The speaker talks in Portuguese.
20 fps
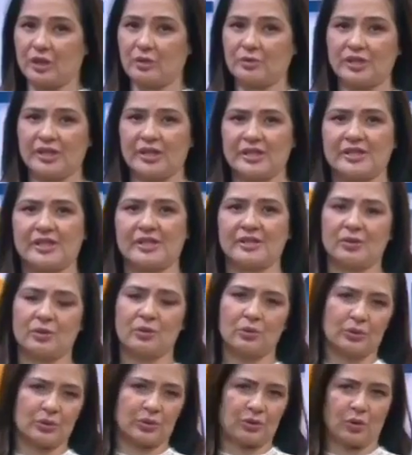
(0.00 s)
audiência de
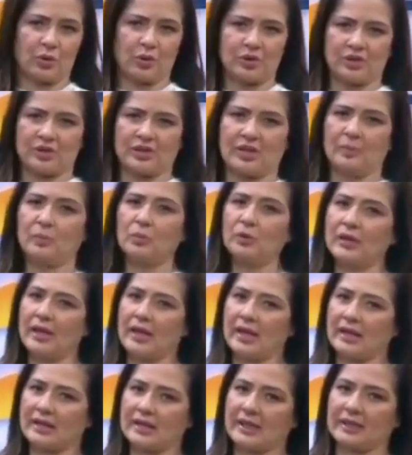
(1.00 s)
custódia da
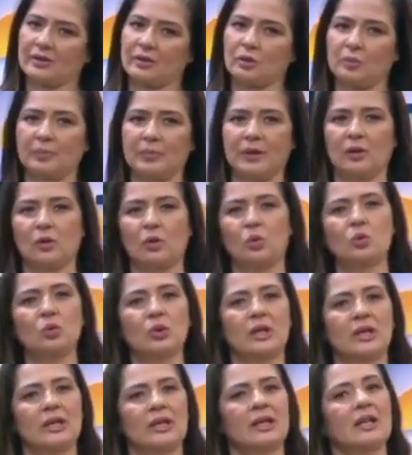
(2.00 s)
mulher que atropelou
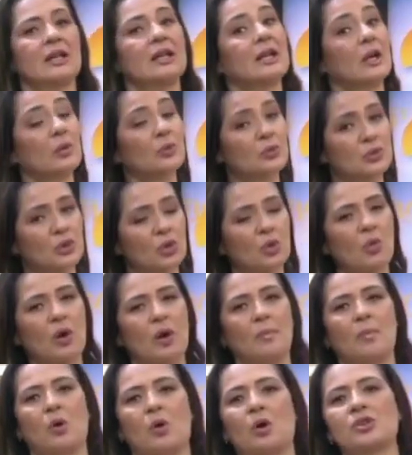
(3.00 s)
e causou
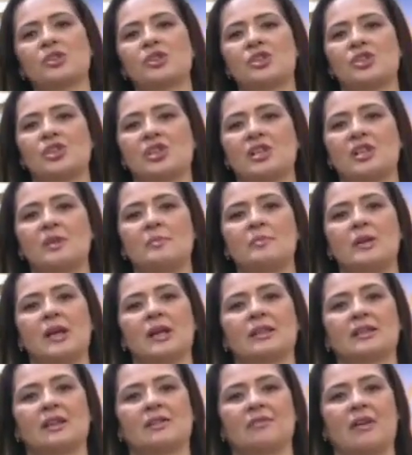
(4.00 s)
a morte de
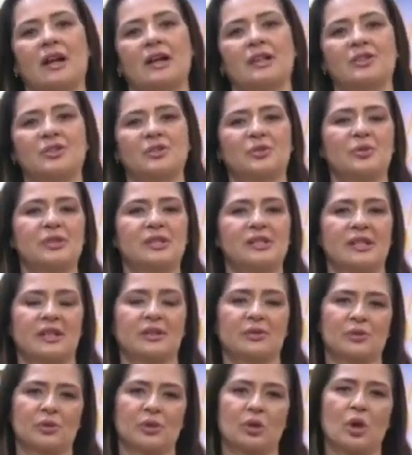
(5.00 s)
Líbia Tavares dos
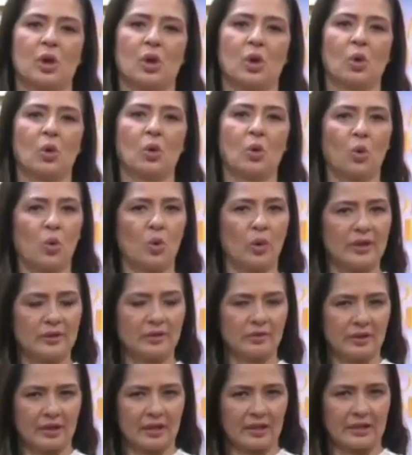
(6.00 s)
Santos,
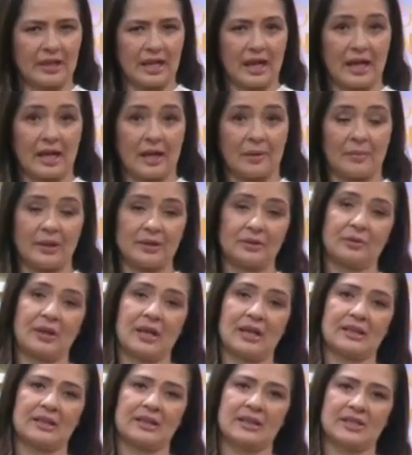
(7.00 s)
ocorrido na, na
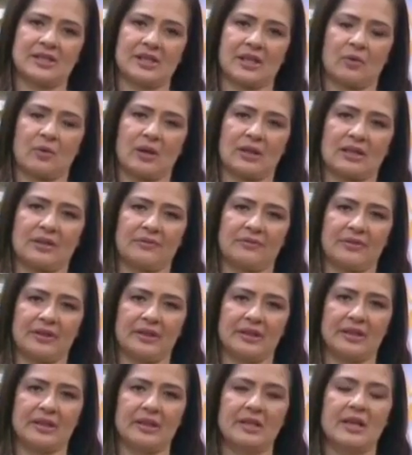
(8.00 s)
madrugada desta
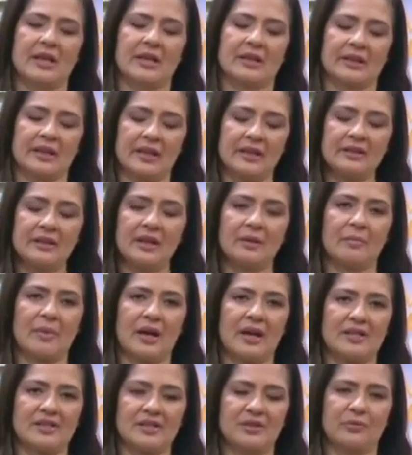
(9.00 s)
quarta-feira. Quem tem
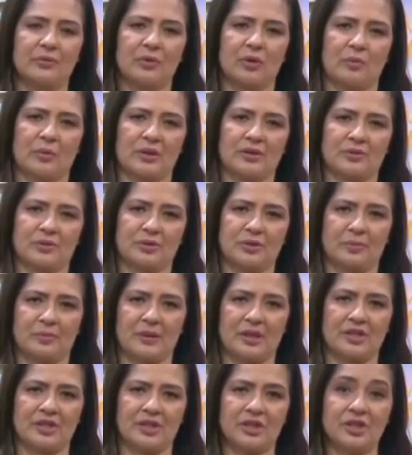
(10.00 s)
mais informações
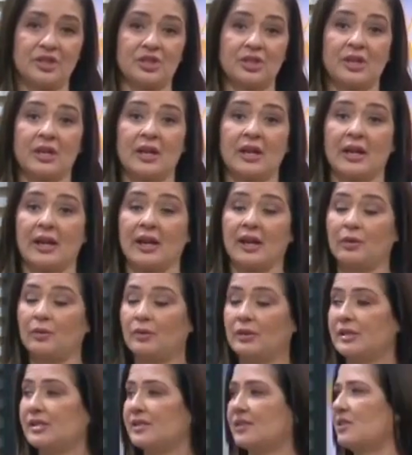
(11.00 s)
para a gente é
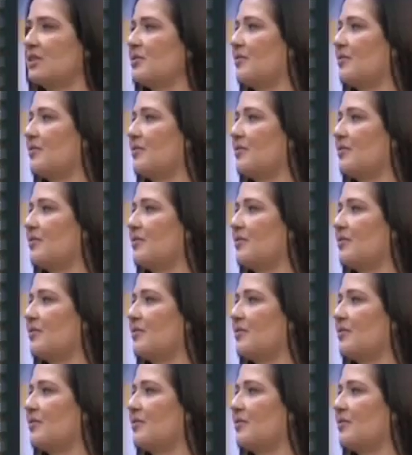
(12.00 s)
Ulisses